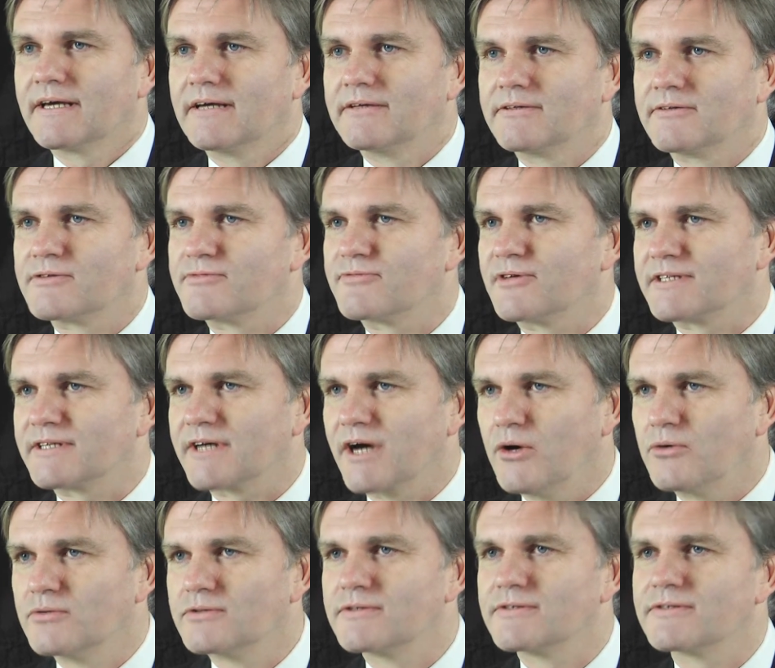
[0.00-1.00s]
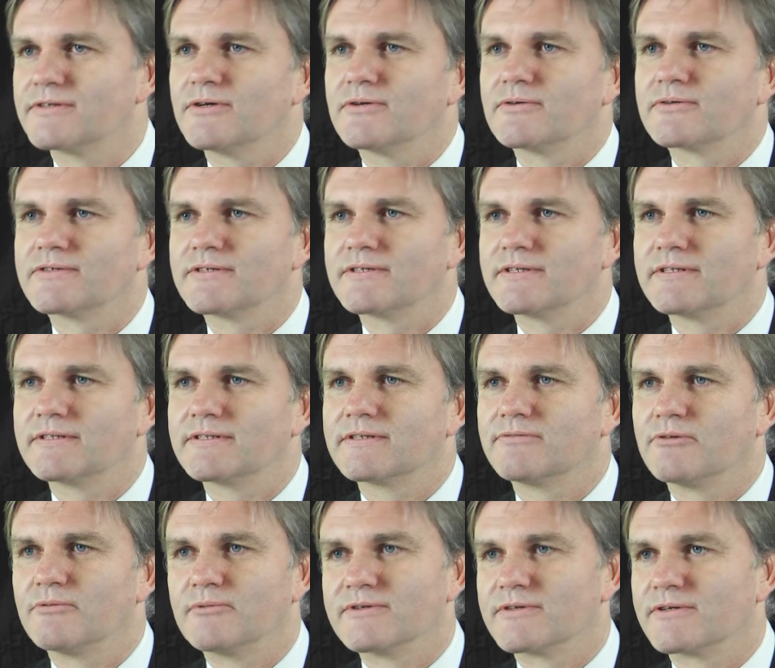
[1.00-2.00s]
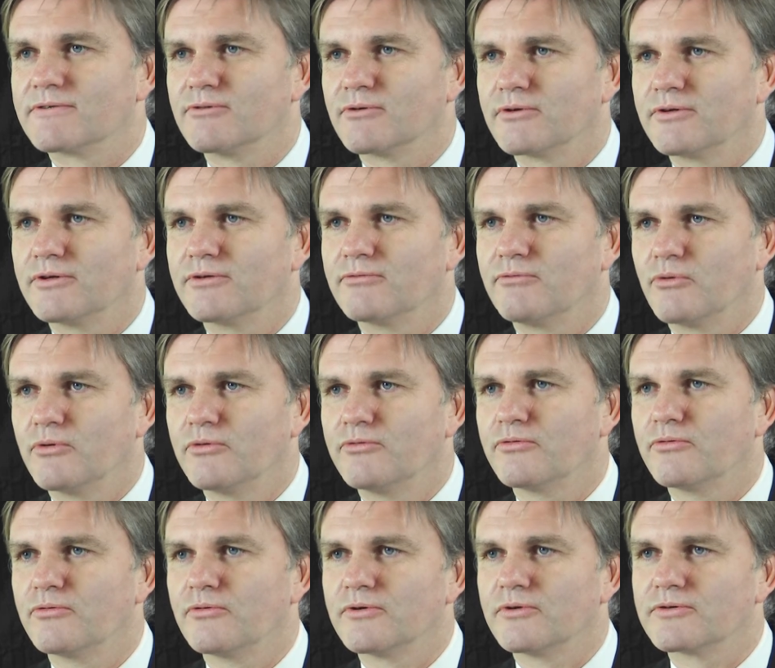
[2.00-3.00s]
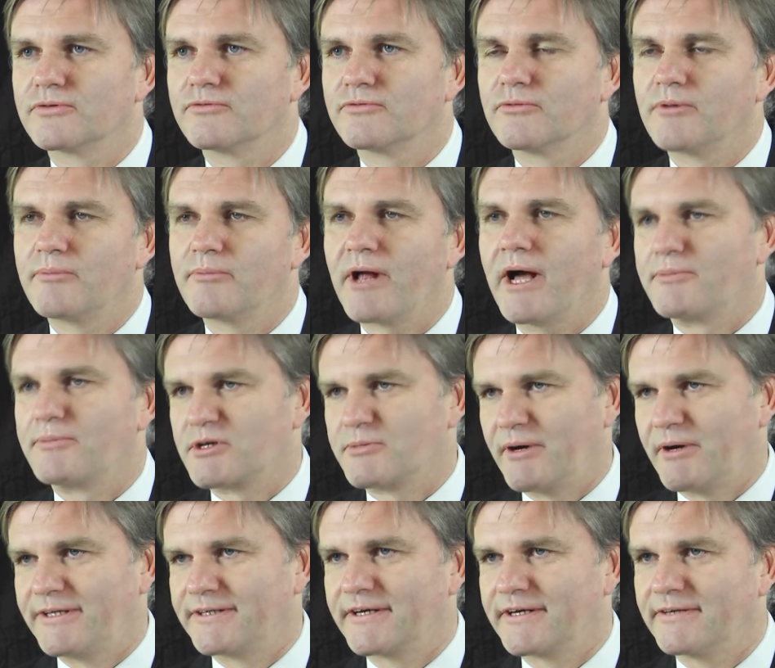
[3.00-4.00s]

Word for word: etwas Vertrautes auch sieht, wo man sich wirklich wohlfühlt und wo man mal abspannen